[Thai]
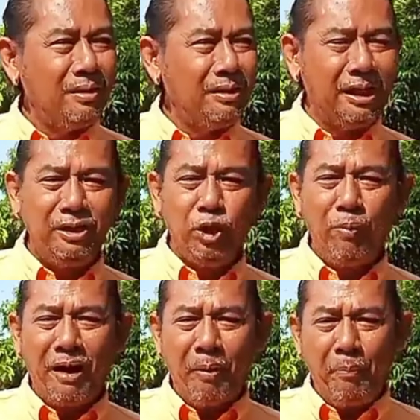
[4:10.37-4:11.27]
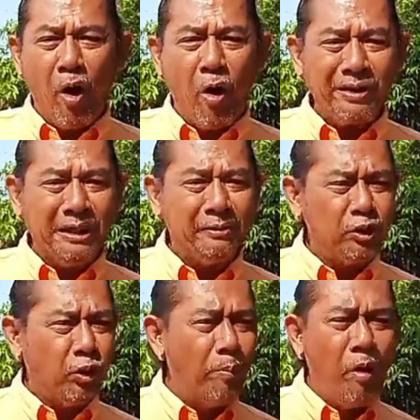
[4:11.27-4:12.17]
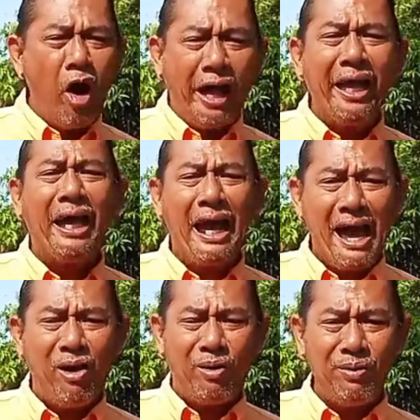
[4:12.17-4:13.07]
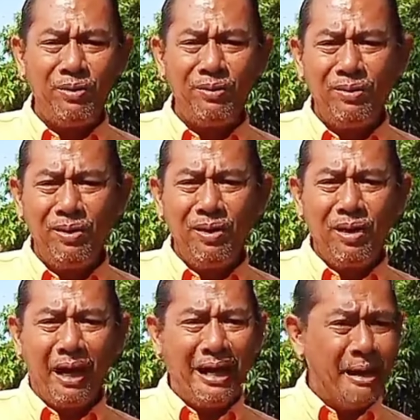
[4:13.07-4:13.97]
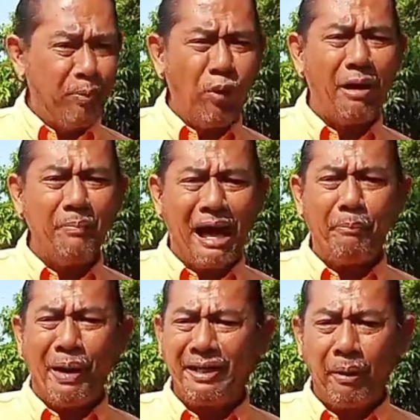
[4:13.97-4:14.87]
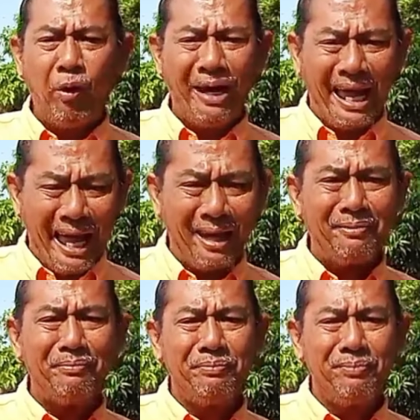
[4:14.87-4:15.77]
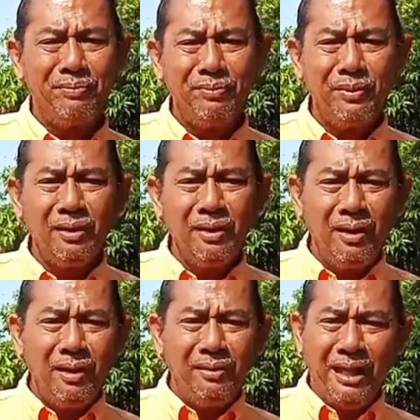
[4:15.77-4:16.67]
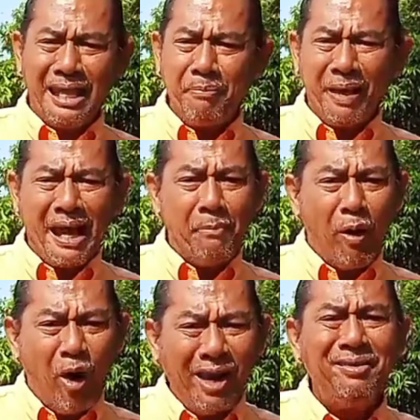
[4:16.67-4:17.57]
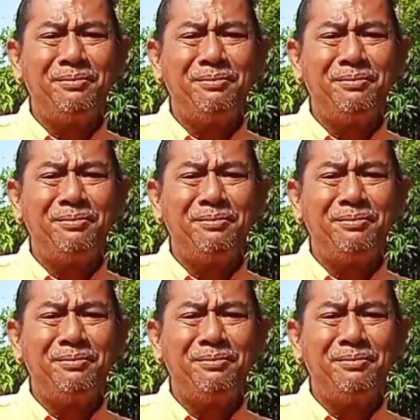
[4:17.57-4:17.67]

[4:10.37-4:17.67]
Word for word: ยืนยุมกระโปก ยืนคุมหอยกันแล้วขนาดผู้กำกับพันตำรวจเอก นี่ท่านเป็นนายพล